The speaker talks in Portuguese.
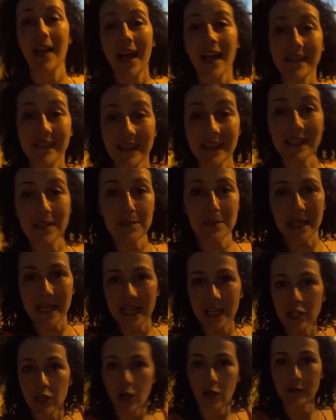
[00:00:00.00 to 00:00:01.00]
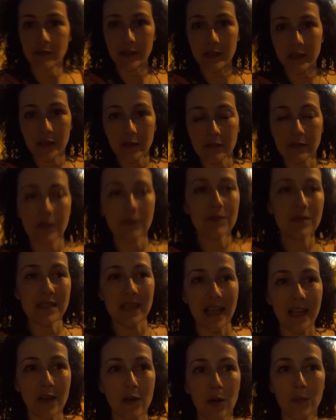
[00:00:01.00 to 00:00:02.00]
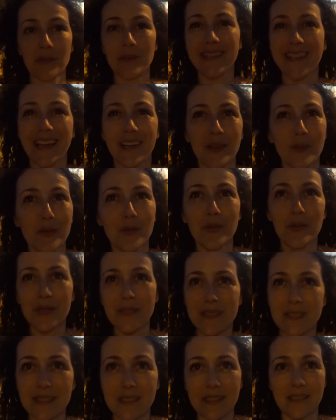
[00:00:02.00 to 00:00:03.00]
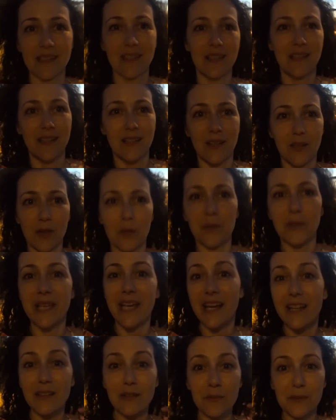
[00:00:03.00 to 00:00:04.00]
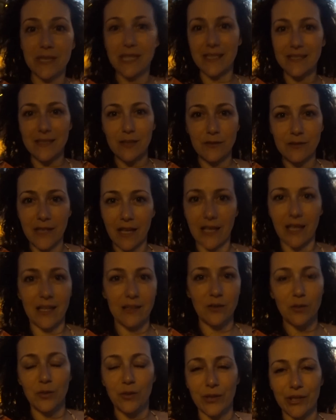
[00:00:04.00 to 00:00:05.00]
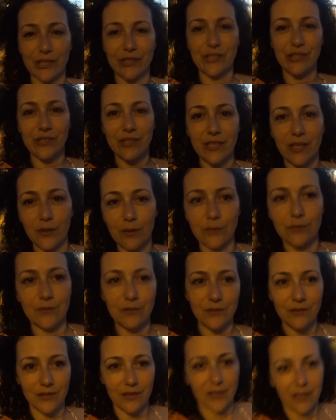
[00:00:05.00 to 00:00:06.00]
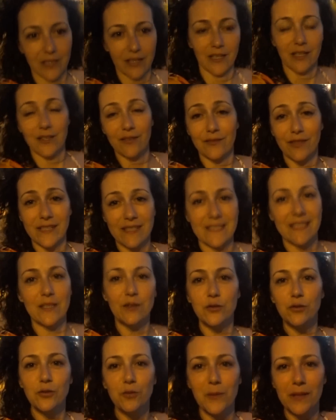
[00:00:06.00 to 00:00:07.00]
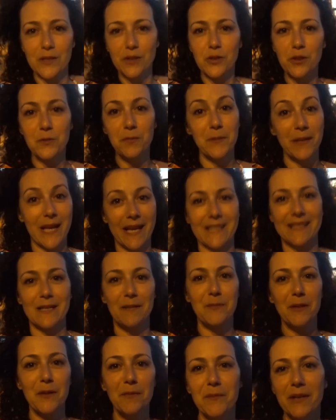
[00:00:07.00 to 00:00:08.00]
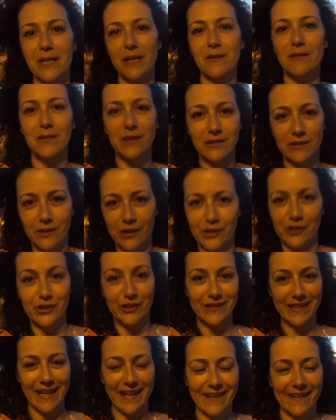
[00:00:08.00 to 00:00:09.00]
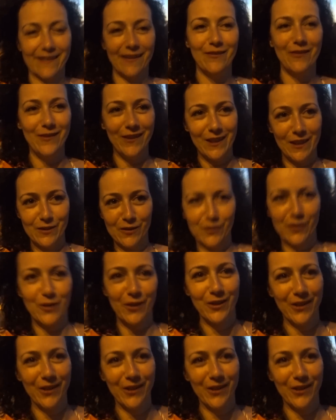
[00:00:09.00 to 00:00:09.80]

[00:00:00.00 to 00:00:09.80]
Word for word: Essa câmera é nova e eu não sei como que é luz, como que é a iluminação dela à noite, então vai ser tudo uma surpresa pra mim quando eu editar esse vídeo.